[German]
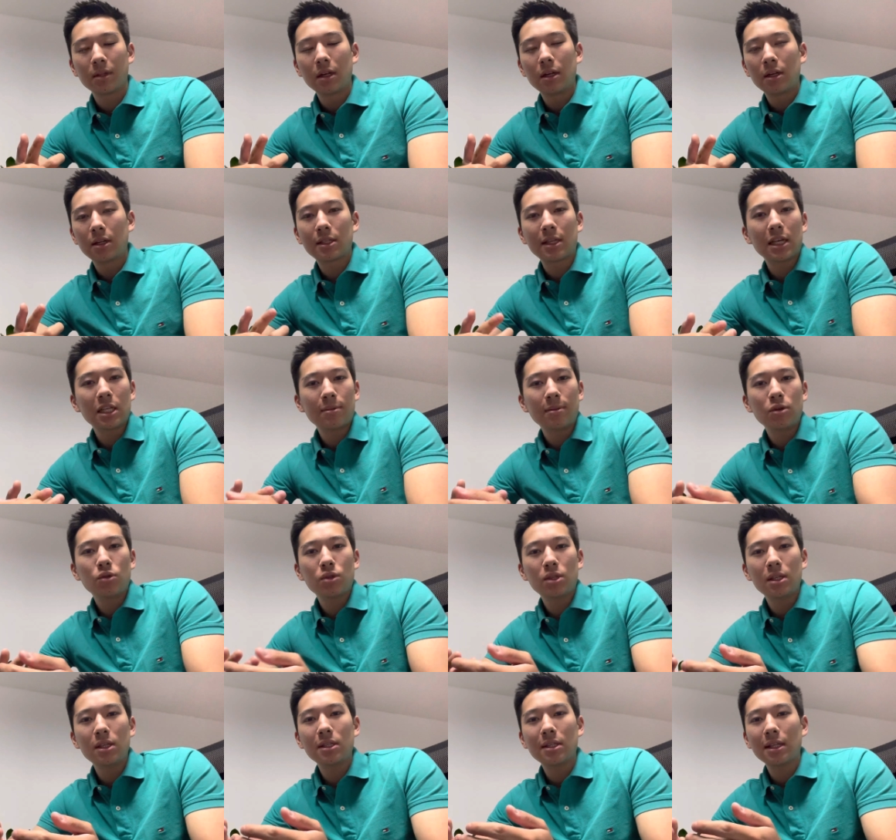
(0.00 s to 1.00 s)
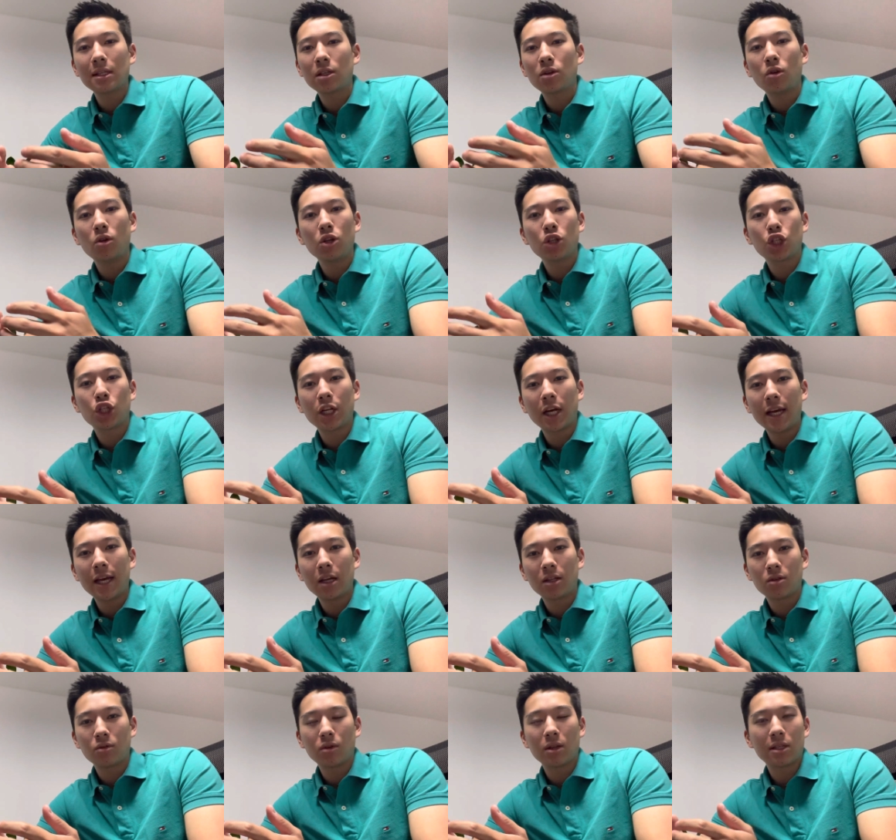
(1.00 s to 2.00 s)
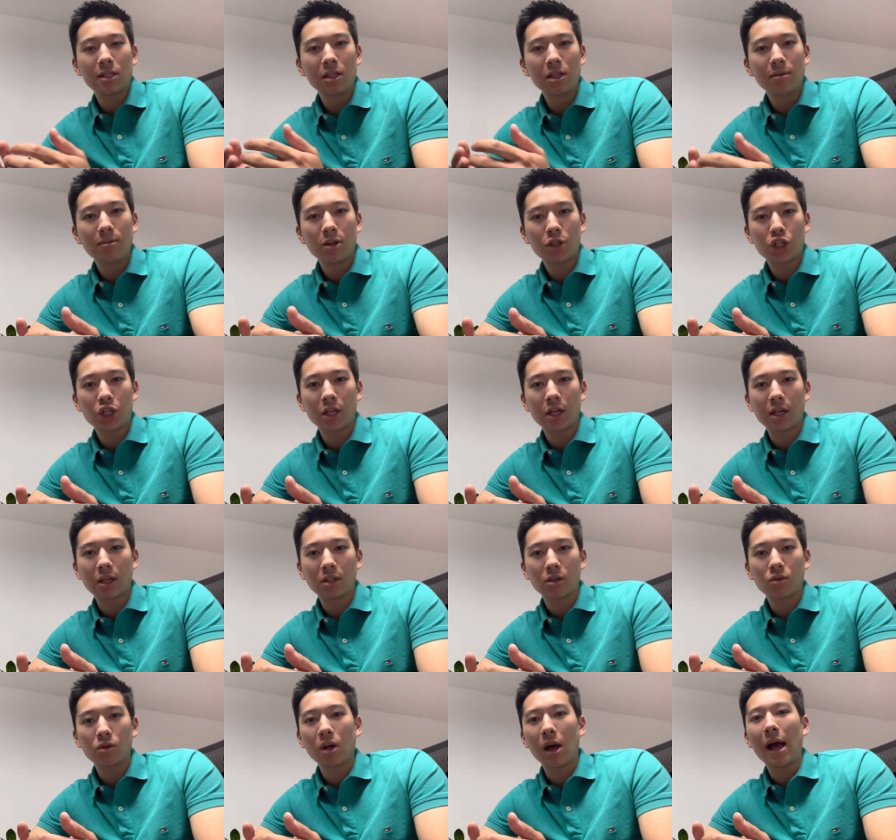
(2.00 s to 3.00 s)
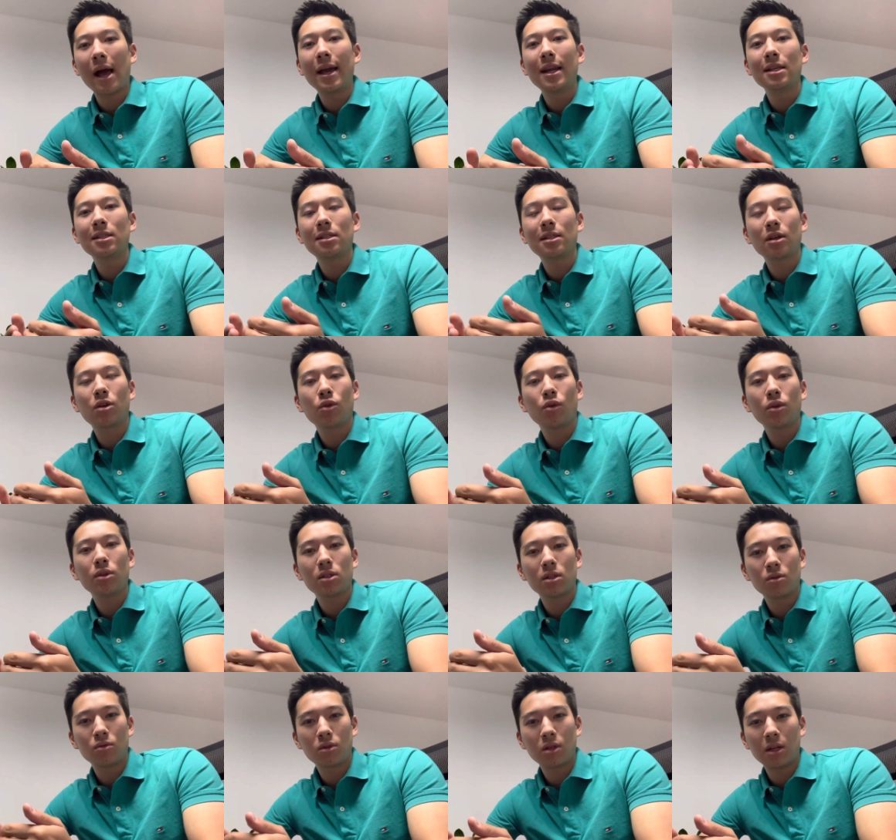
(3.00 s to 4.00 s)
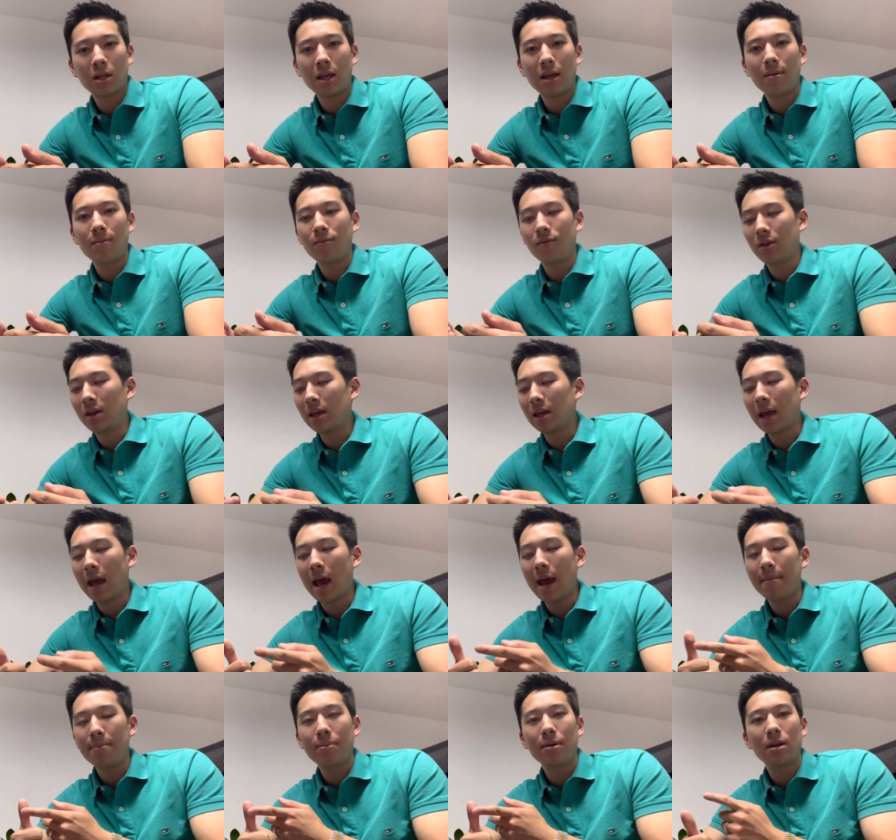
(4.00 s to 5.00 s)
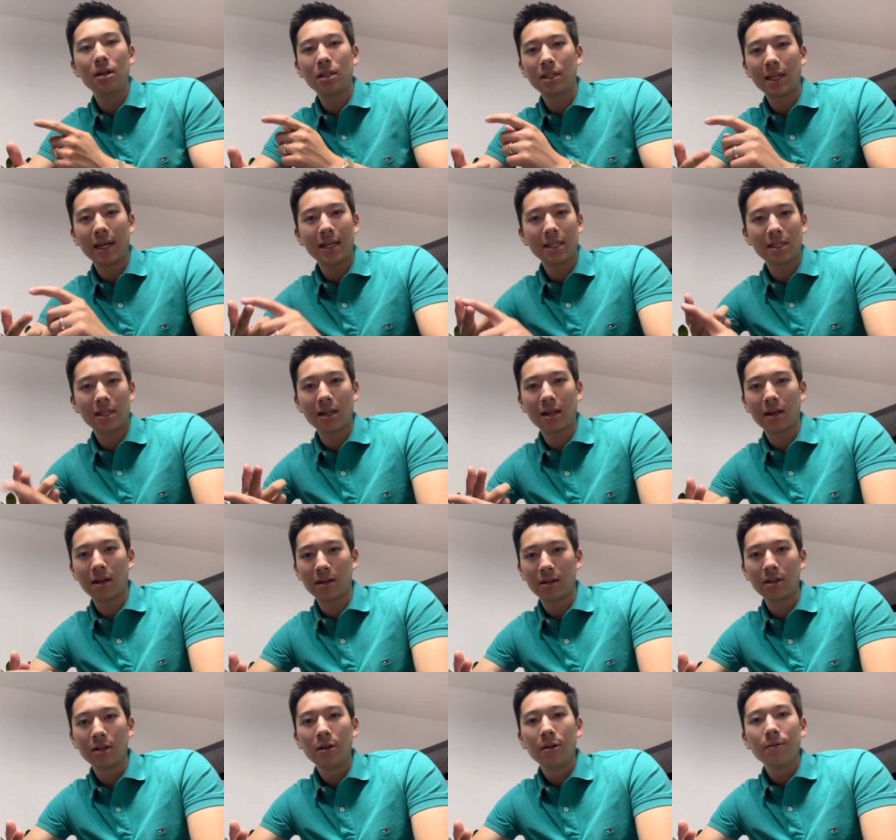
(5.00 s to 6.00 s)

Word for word: Das heißt, wenn du siehst, dass Gold steigt oder Silber steigt oder eines der größten Unternehmen wie Apple, Tesla,